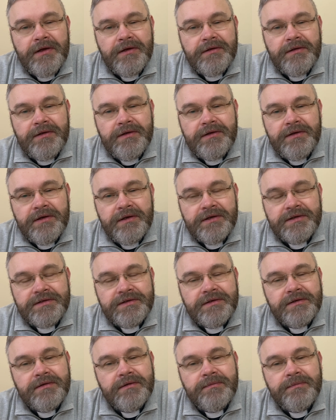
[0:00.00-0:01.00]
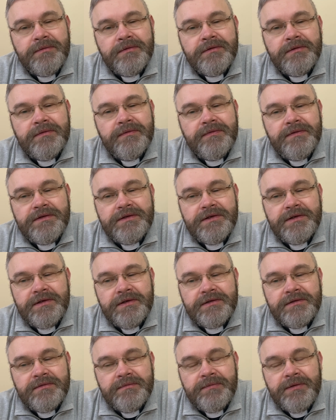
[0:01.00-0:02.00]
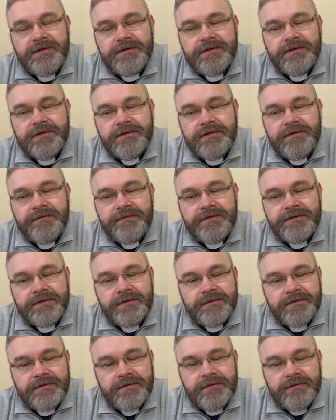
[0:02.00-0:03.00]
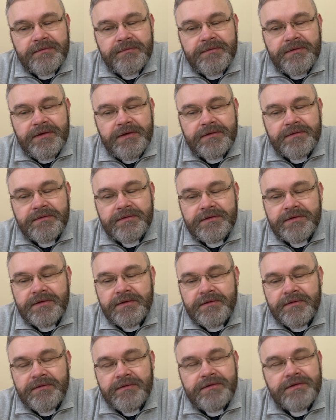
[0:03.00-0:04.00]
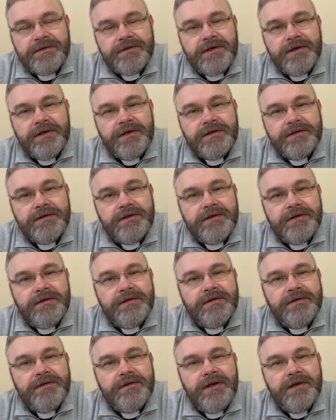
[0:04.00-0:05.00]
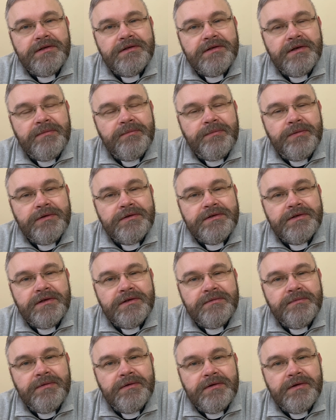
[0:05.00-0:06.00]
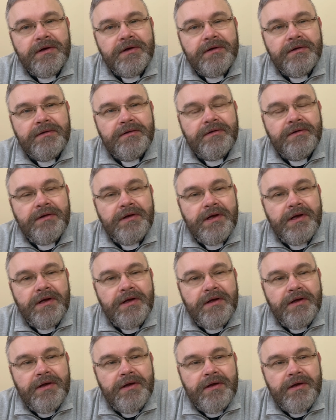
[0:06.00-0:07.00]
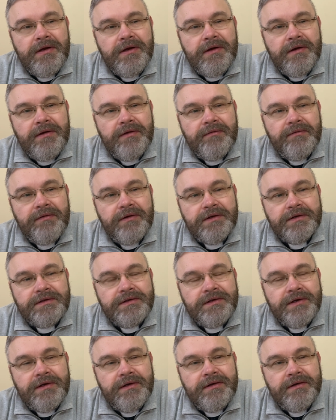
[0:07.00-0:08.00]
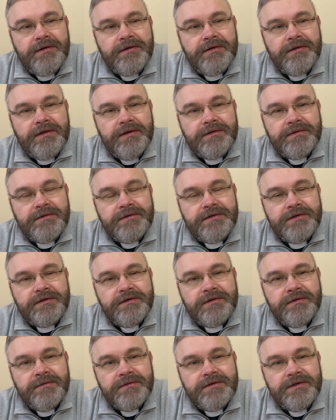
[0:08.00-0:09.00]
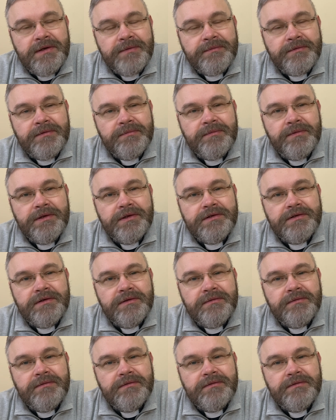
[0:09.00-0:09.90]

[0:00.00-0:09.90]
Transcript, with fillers: No i teraz z tego punktu widzenia zobaczę, że wszystko, co robi Jezus, to stara się dać nam poznać Boga. Właśnie, Jezus zresztą sam to powiedział,